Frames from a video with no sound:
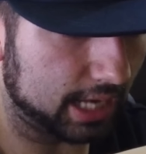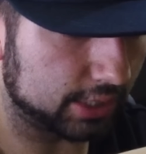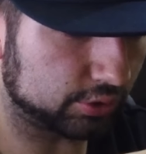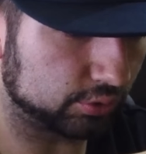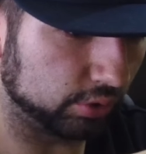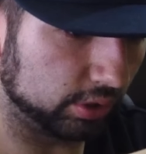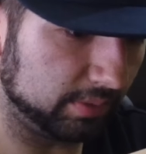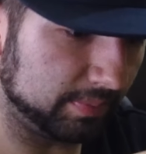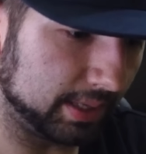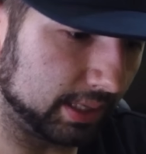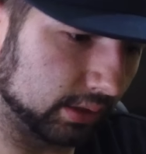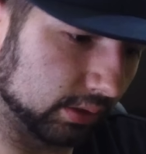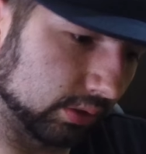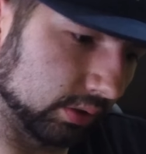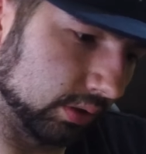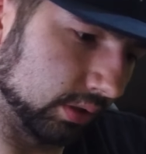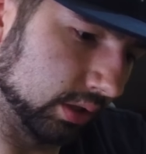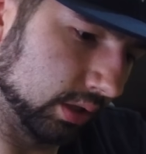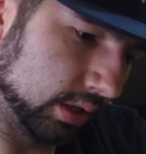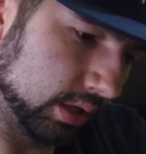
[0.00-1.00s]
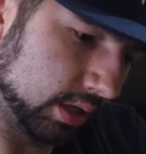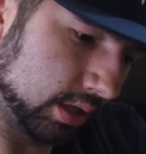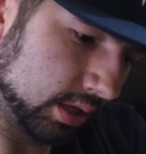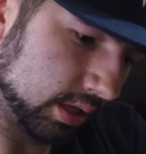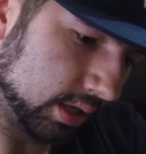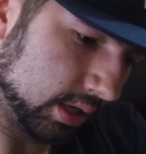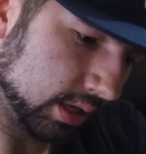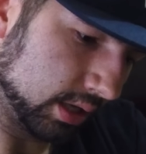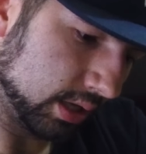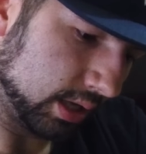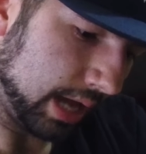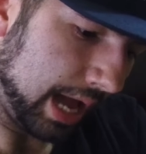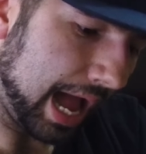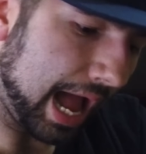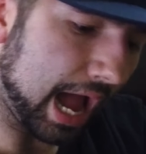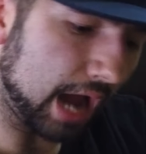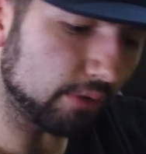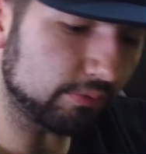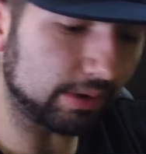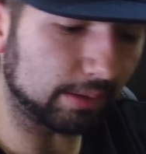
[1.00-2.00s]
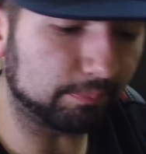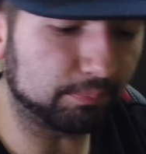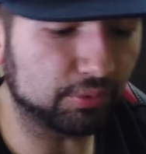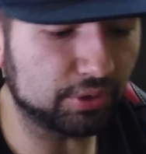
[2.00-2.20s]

Ah, scorrimento! Ah, un